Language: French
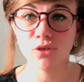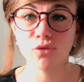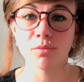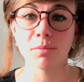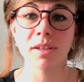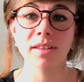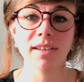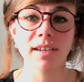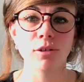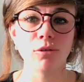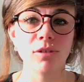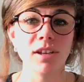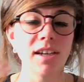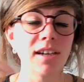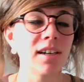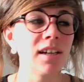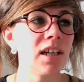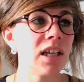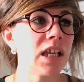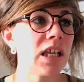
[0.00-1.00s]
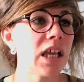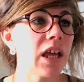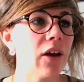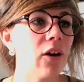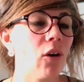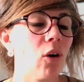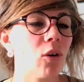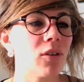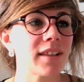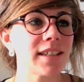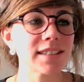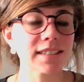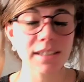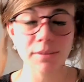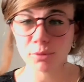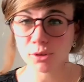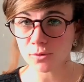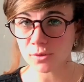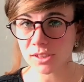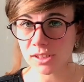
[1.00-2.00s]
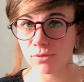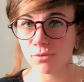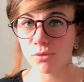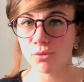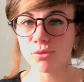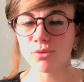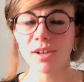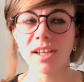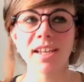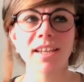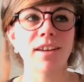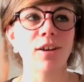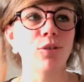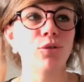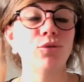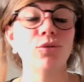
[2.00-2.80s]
Je vous mettrai le lien euh, en description si vous voulez